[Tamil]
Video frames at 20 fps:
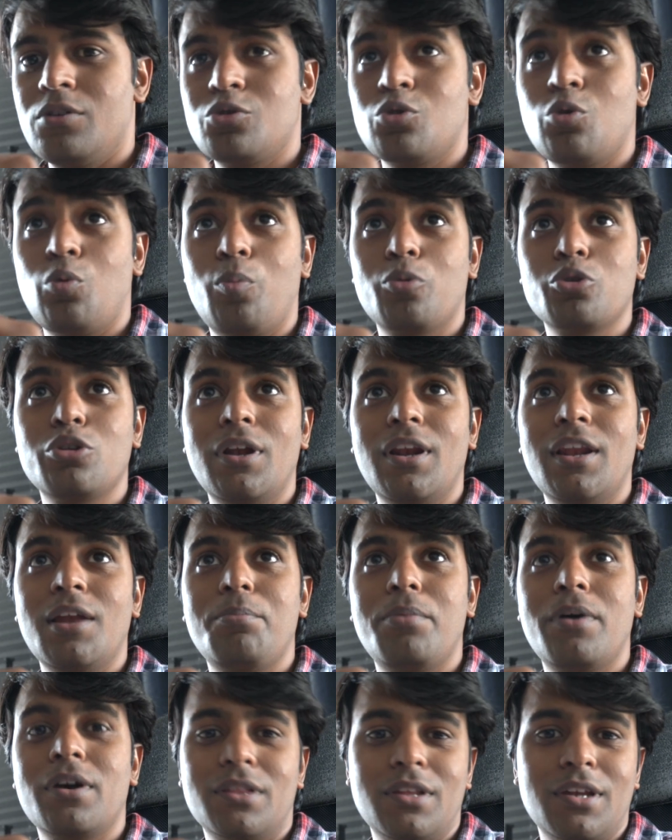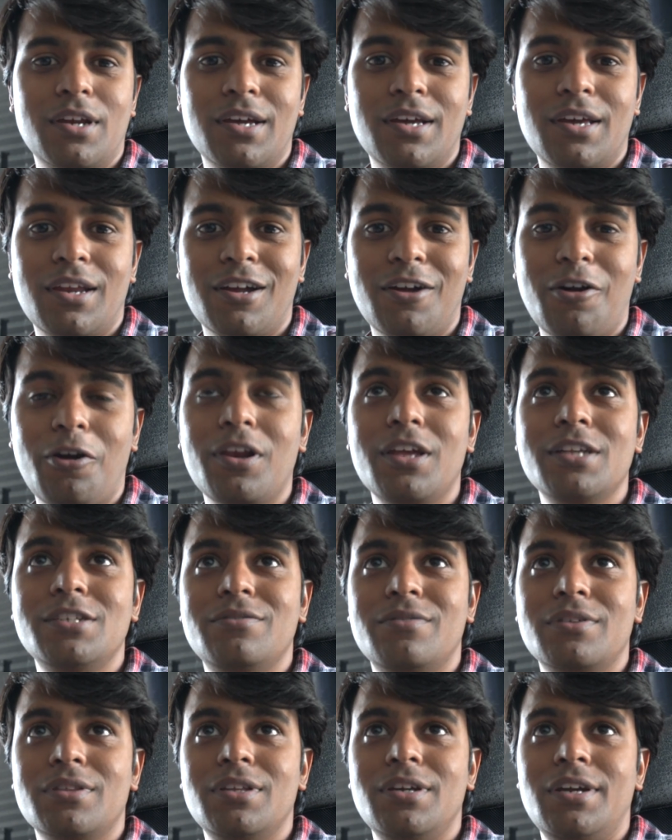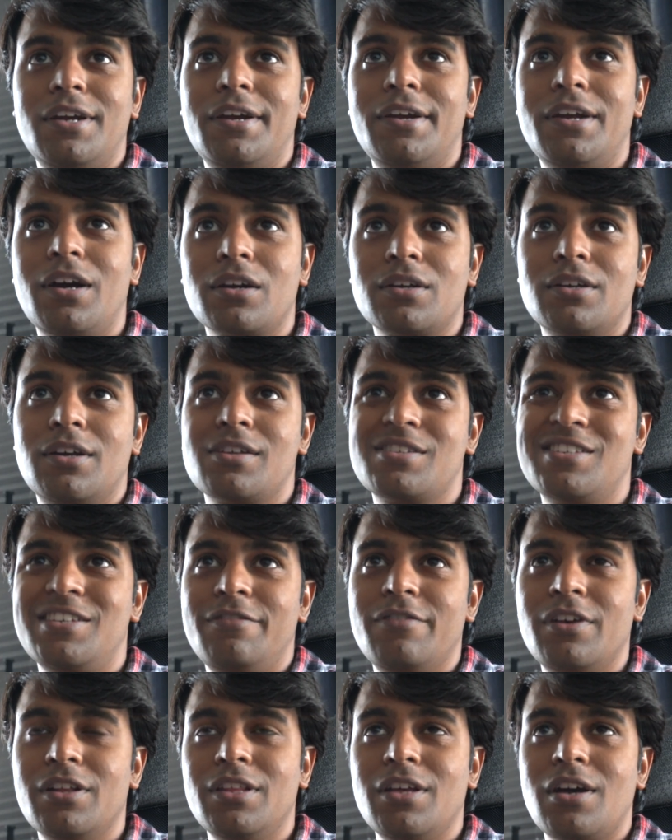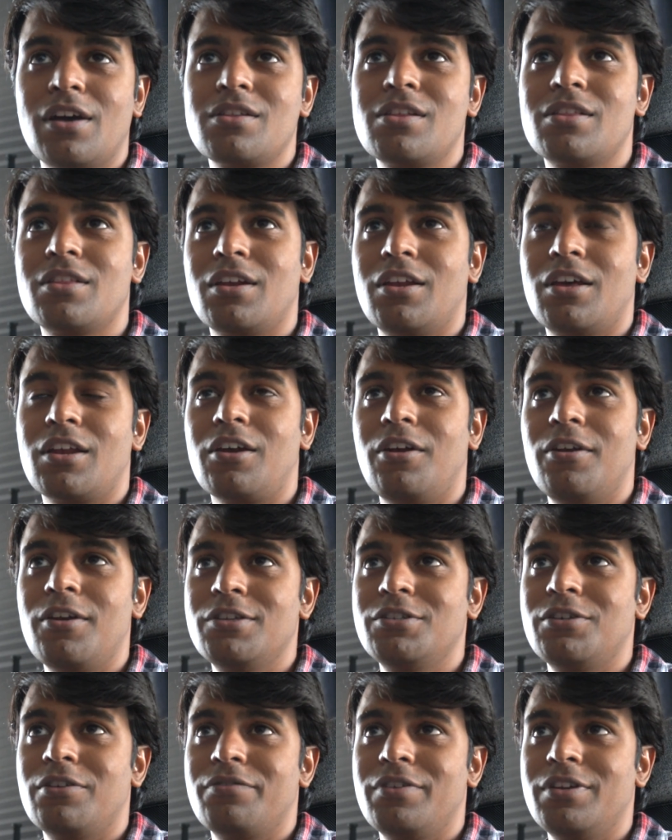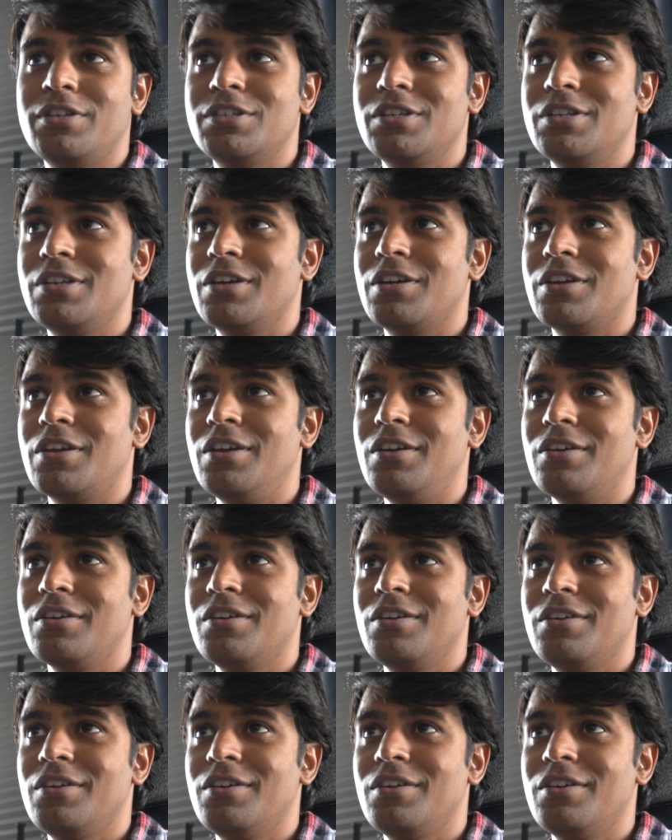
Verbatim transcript: ஸோ முதல்ல பார்த்துருக்கிற காலேஜ் வந்து டாக்டர் சிவந்தி ஆதித்தனார் காலேஜ் ஆஃப் இன்ஜினியரிங்